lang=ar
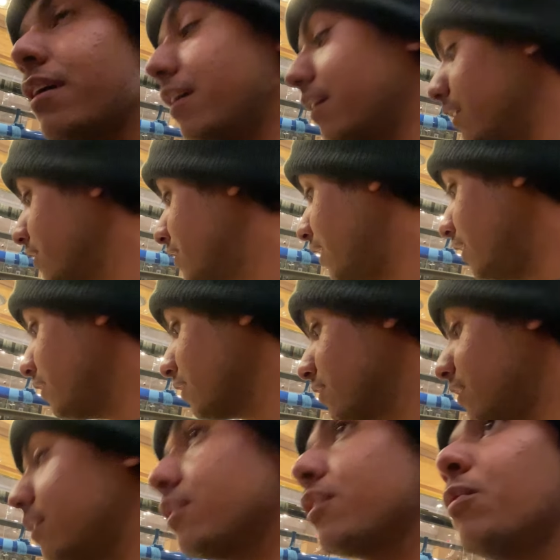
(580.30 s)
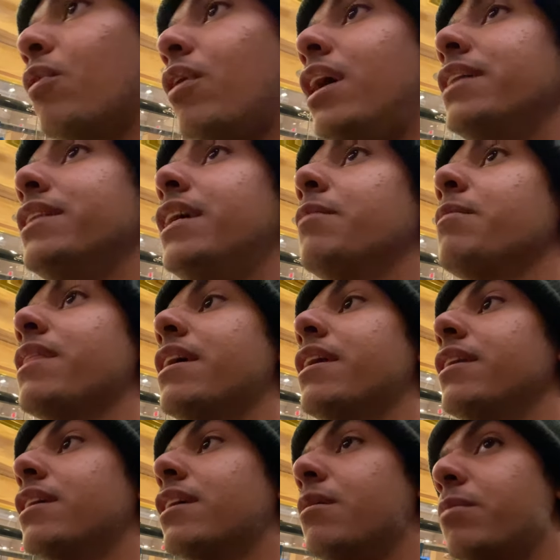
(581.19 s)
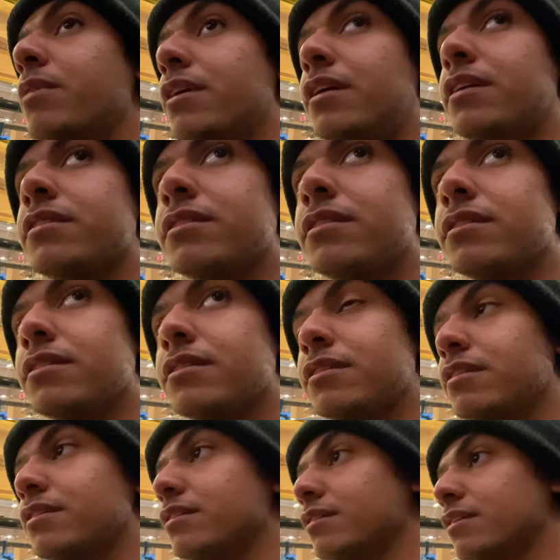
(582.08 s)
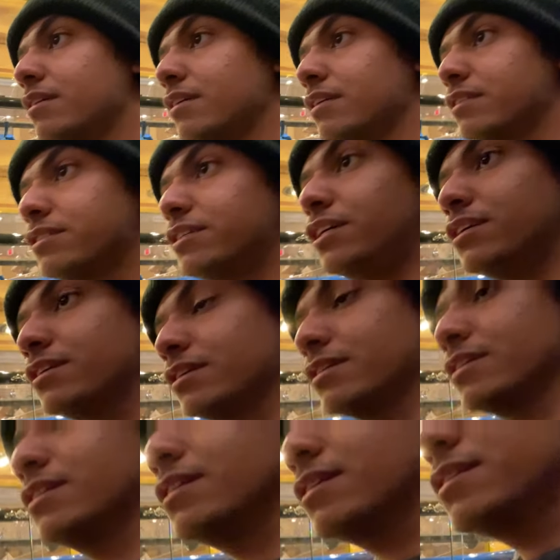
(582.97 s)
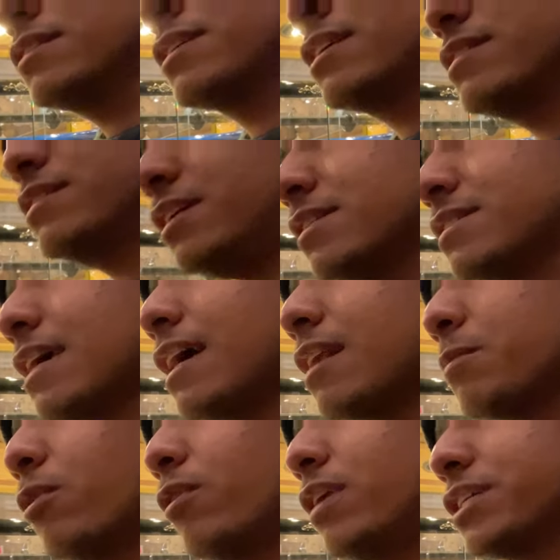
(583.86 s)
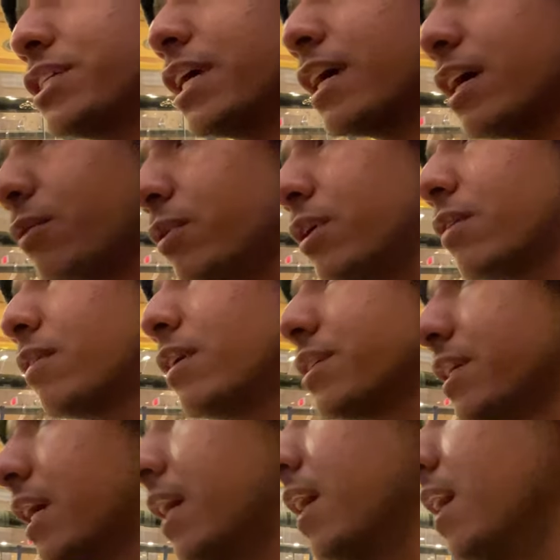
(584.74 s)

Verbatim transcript: بقى تعطي واحد يعني مثلا يعني تعتذر منه يعني. تحتارمه ولا شيء خويك ولا شيء